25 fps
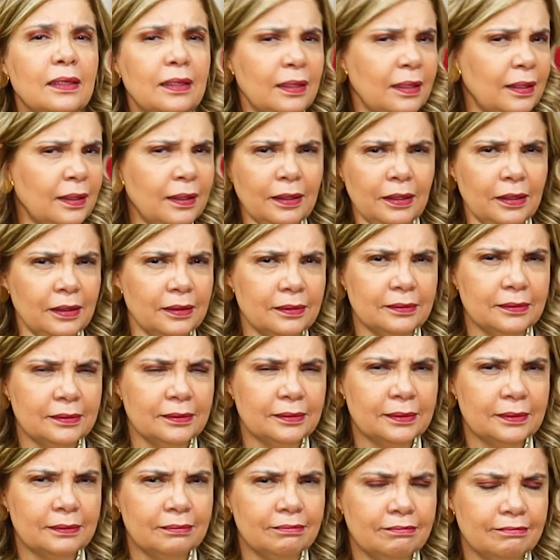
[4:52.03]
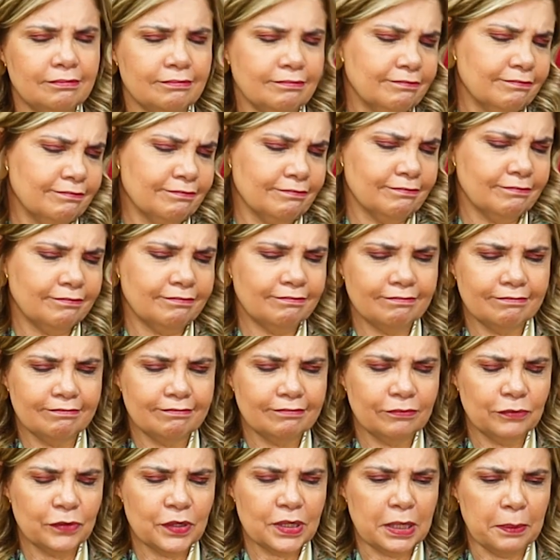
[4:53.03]
E
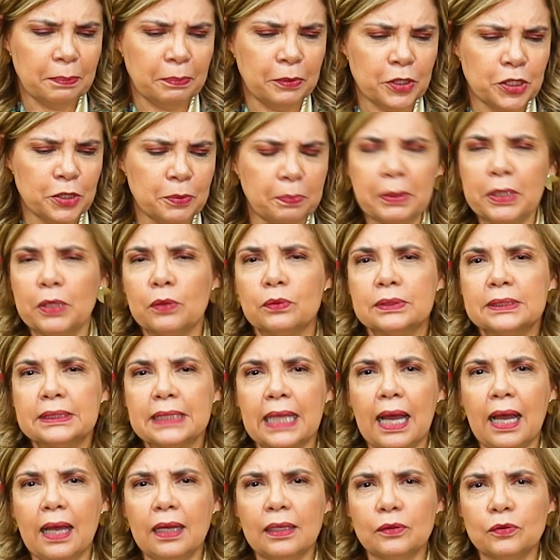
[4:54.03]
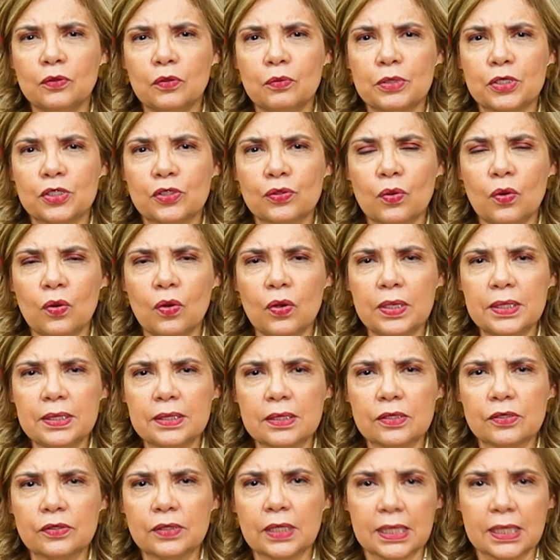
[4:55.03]
você pode perguntar algumas coisas,